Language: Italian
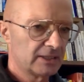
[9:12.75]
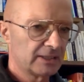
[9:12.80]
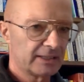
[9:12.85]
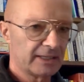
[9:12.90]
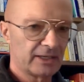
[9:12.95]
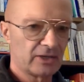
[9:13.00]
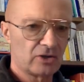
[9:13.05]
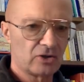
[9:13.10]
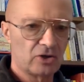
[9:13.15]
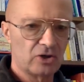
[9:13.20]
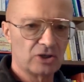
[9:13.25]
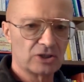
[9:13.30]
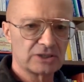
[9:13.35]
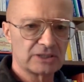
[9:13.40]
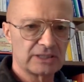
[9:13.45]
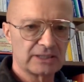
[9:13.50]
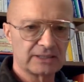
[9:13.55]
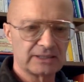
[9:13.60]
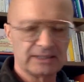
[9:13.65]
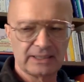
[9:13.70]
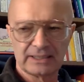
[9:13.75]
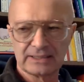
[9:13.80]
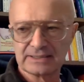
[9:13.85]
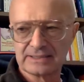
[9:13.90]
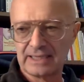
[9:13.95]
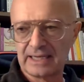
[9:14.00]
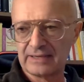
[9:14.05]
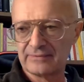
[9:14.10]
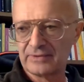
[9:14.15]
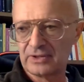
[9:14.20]
Che cosa ti
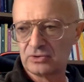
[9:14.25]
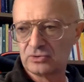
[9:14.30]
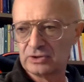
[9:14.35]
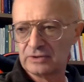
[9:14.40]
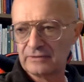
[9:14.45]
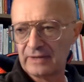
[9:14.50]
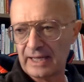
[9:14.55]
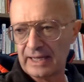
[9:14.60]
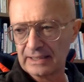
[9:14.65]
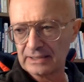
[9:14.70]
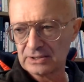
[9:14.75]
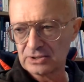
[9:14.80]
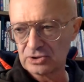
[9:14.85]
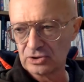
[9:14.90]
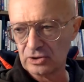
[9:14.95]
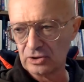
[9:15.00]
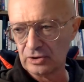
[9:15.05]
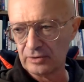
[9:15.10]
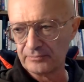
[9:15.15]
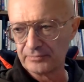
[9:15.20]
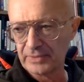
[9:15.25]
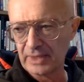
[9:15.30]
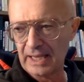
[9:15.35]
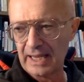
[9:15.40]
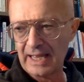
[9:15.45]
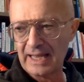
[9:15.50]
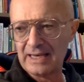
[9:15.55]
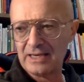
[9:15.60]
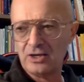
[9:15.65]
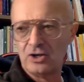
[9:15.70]
riserva l'universo?
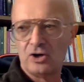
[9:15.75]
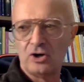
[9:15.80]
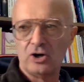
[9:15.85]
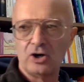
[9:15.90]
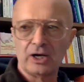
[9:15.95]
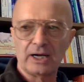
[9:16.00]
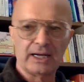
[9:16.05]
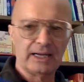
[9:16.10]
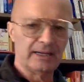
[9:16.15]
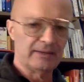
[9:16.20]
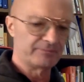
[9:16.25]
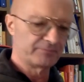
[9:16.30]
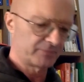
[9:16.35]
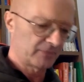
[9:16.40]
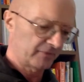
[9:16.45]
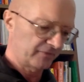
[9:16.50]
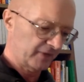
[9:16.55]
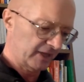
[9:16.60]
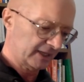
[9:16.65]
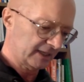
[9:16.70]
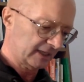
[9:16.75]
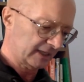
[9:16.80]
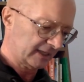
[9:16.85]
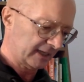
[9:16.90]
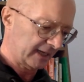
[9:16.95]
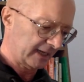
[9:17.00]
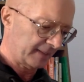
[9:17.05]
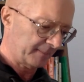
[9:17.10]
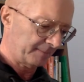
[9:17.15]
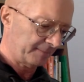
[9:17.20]
Allora, vecchia
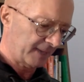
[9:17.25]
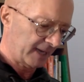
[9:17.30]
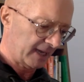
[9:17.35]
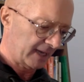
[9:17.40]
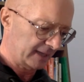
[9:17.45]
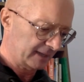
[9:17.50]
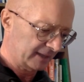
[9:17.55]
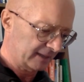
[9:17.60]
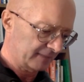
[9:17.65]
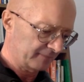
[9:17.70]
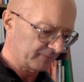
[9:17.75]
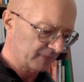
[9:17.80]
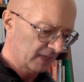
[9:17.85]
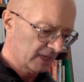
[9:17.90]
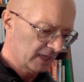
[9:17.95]
carampana,